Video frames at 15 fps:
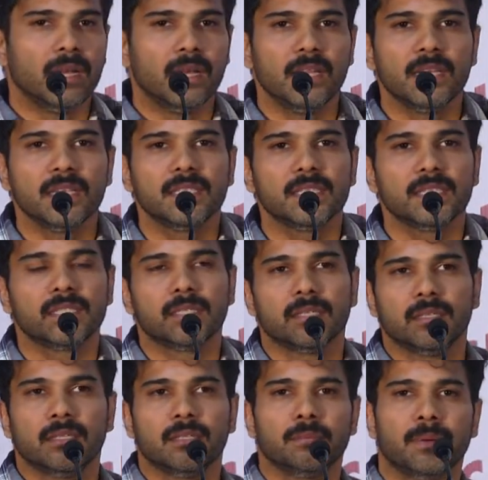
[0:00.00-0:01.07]
லிரிசிஸ்ட்
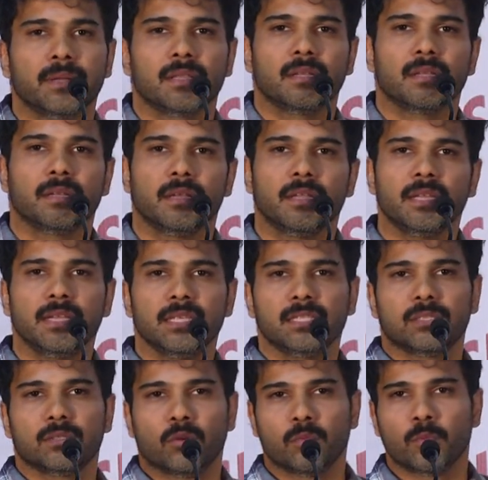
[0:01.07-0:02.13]
இந்த படத்தில் லிரிக்ஸ்
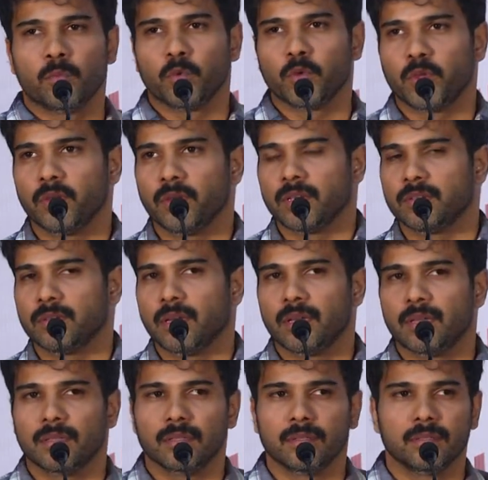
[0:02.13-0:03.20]
ரொம்ப முக்கியம் ஆக்சுவலாக
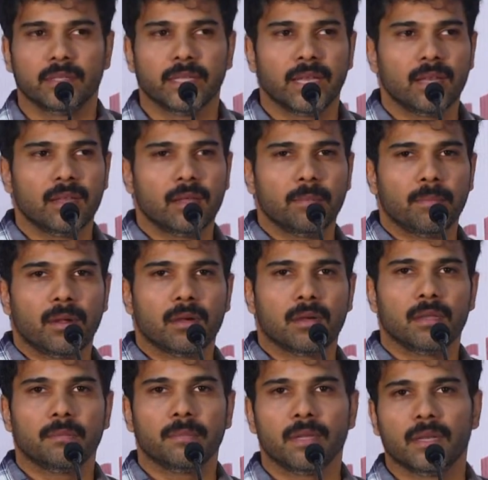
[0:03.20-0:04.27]
இந்த எல்லா
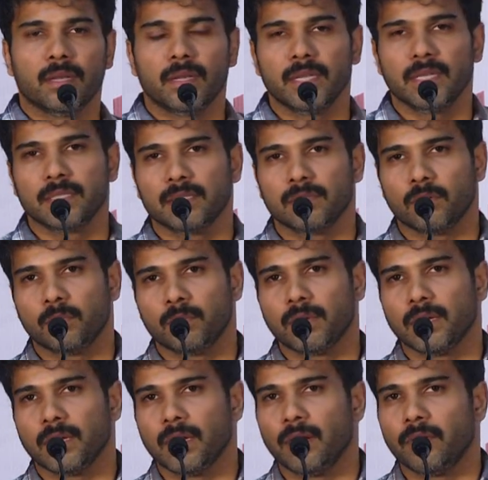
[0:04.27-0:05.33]
பாட்டுலேயுமே லிரிக்ஸ் ரொம்ப
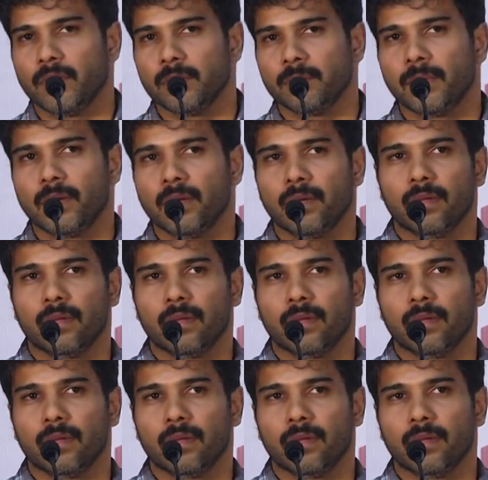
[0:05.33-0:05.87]
கவனமாக